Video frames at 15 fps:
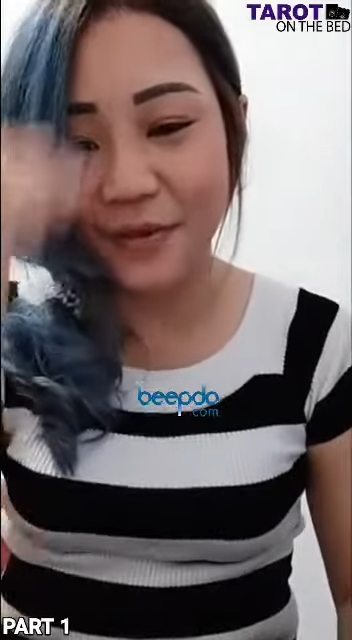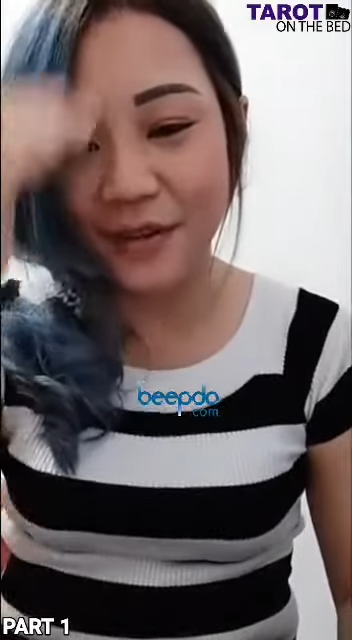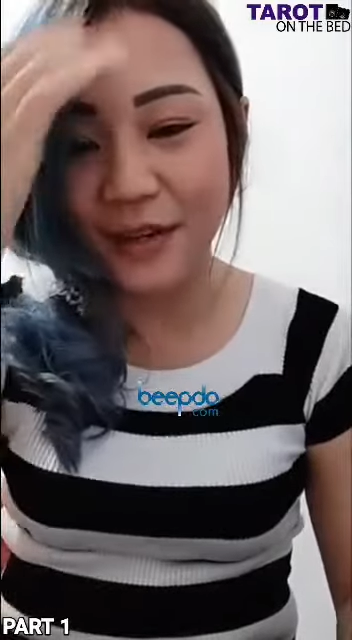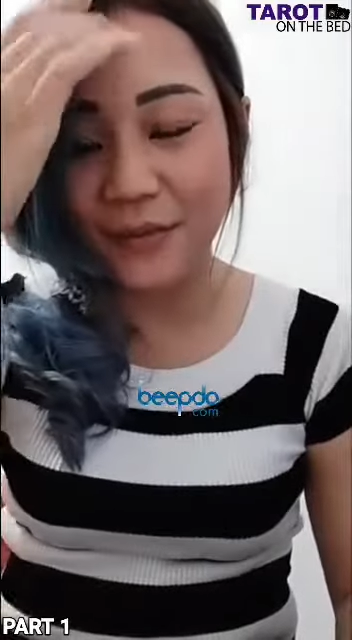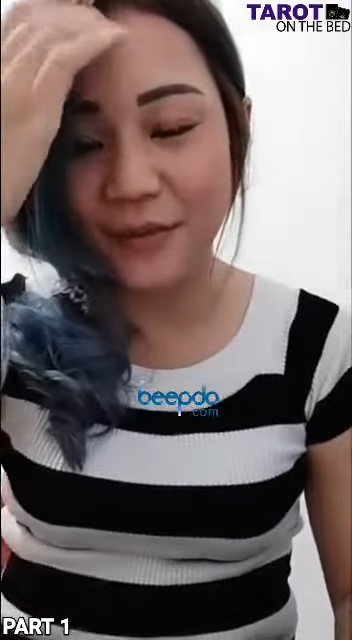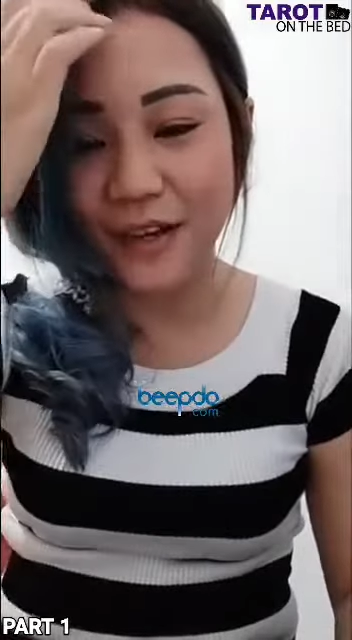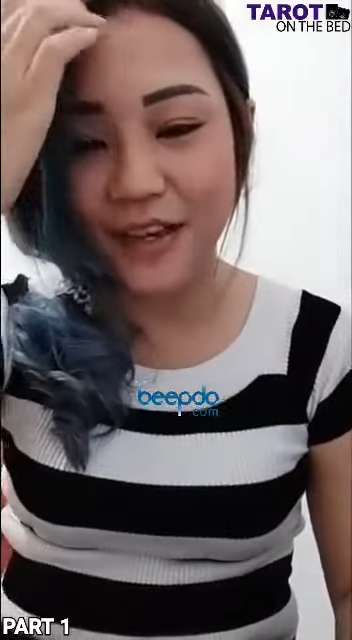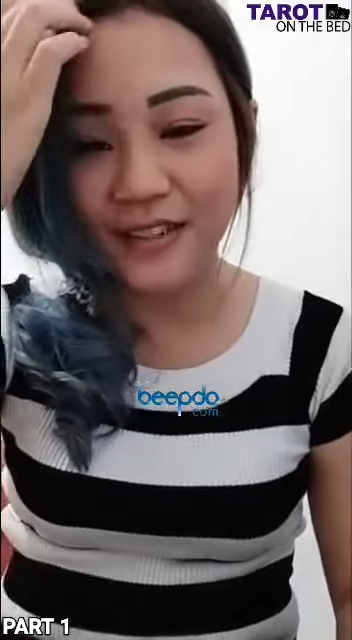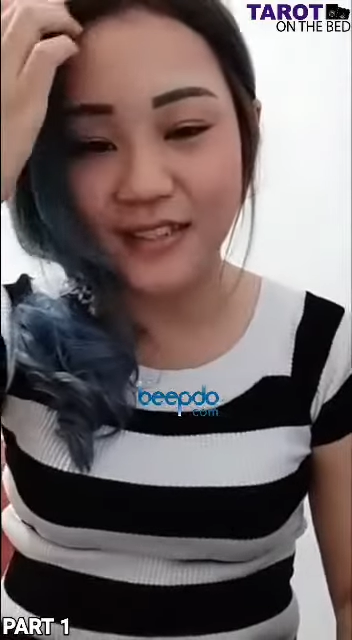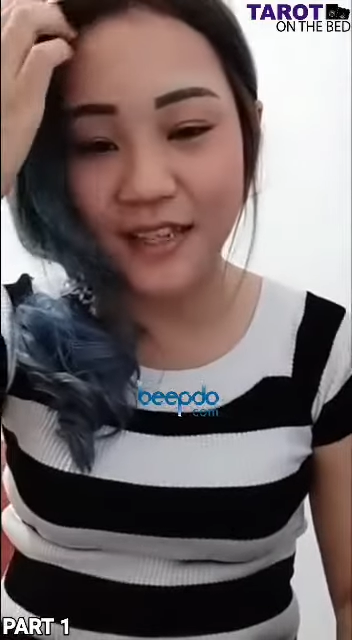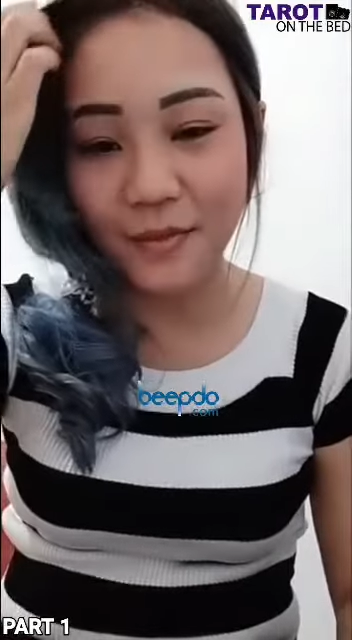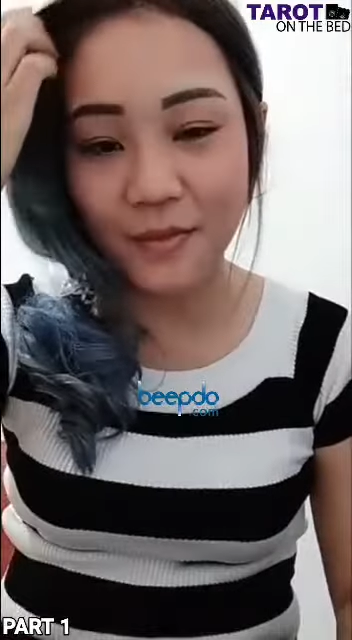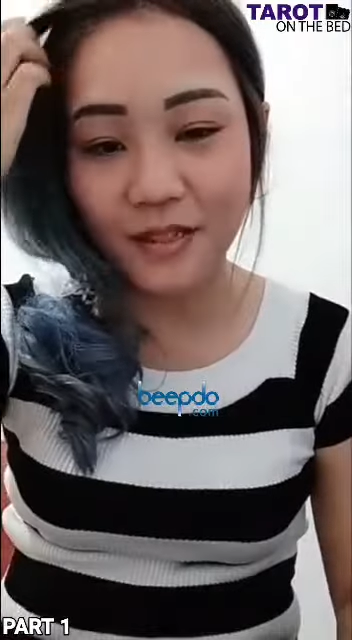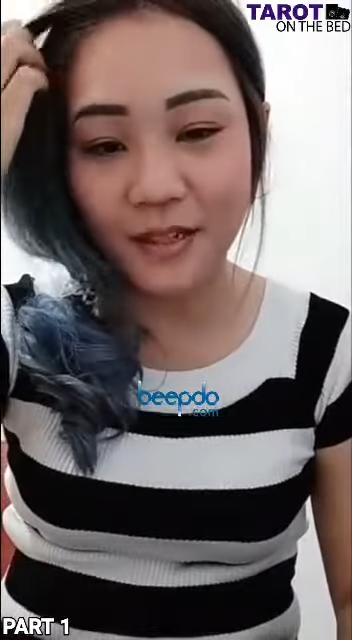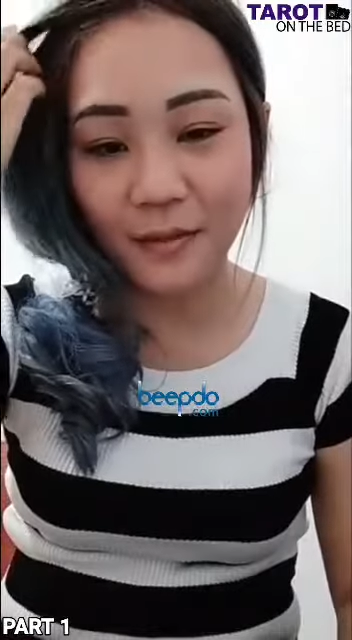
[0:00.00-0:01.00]
Mudah-mudahan
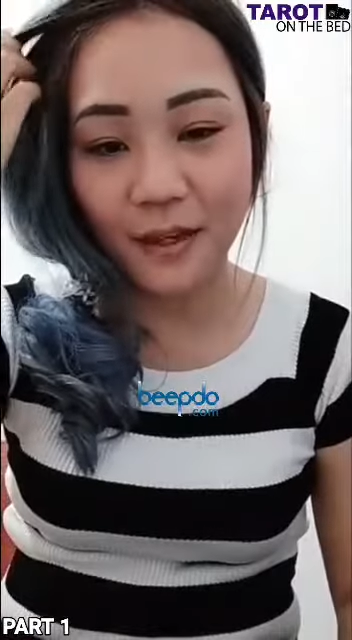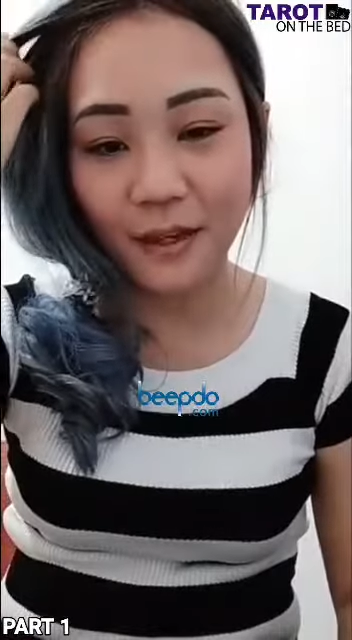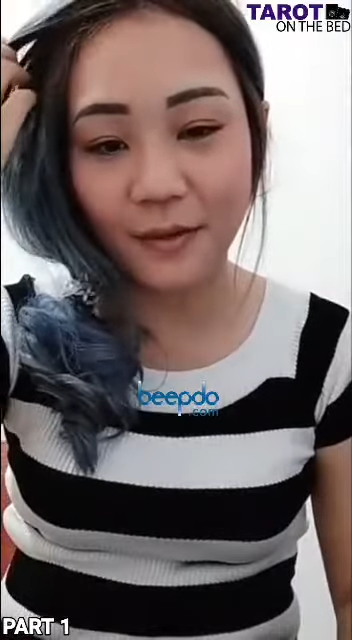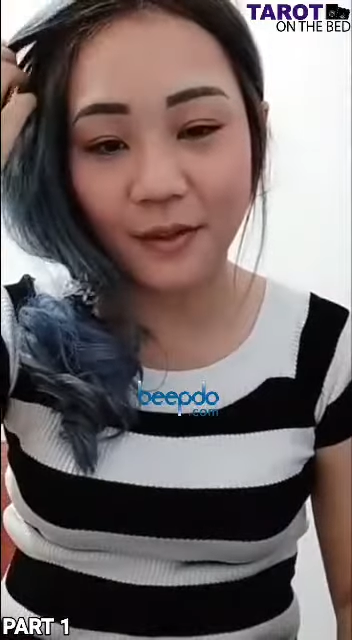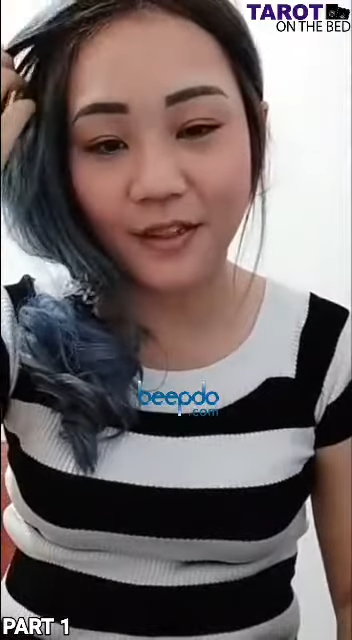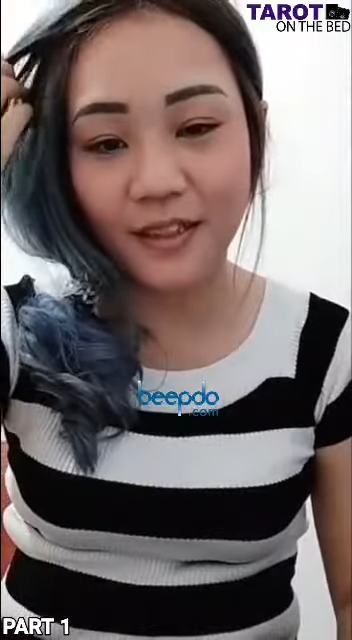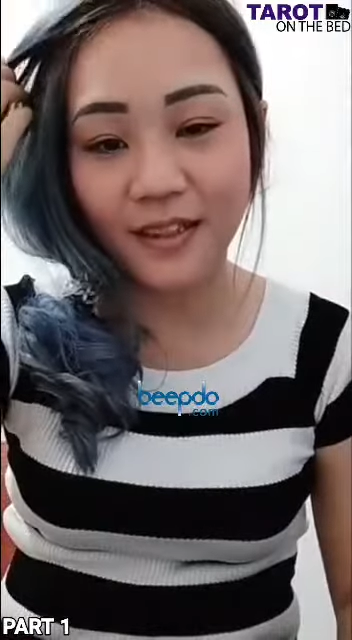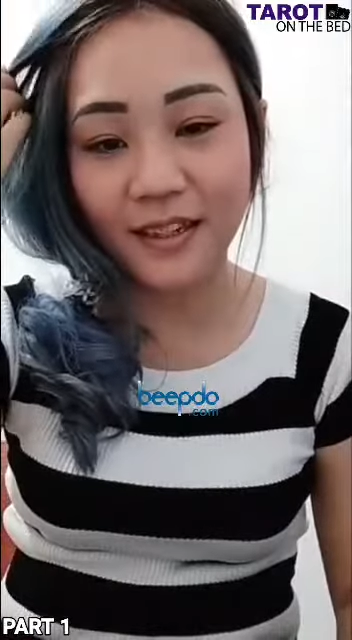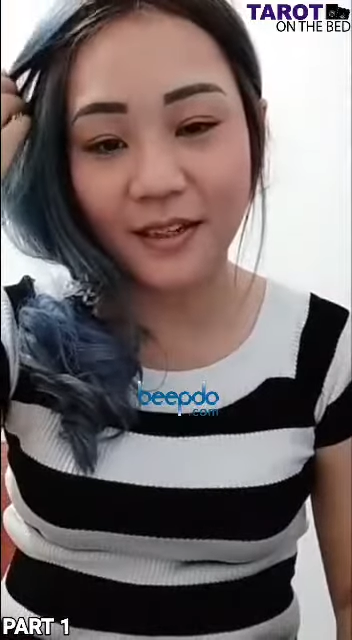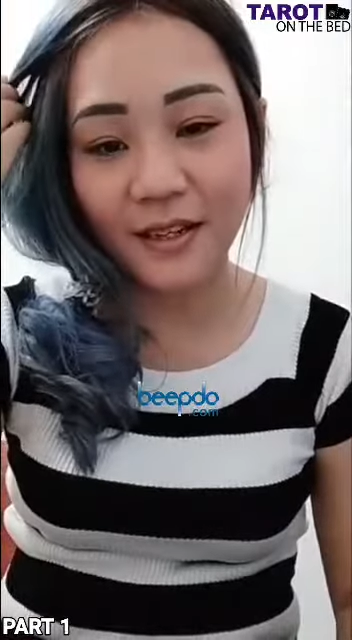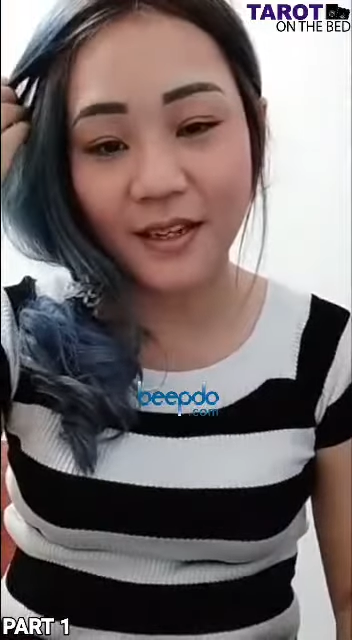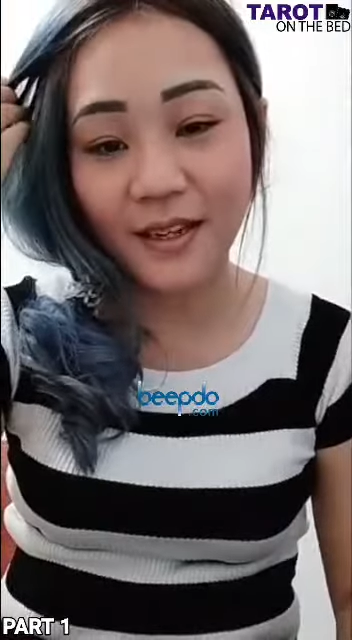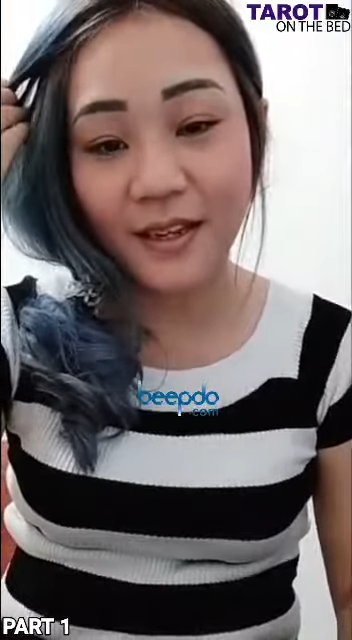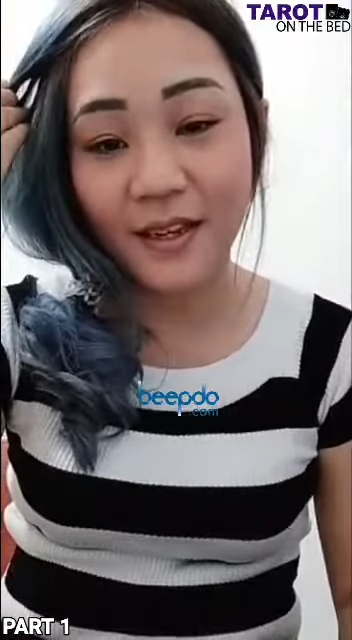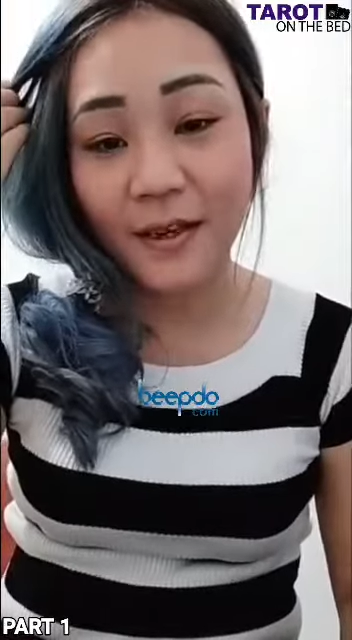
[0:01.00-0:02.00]
saya bisa melewati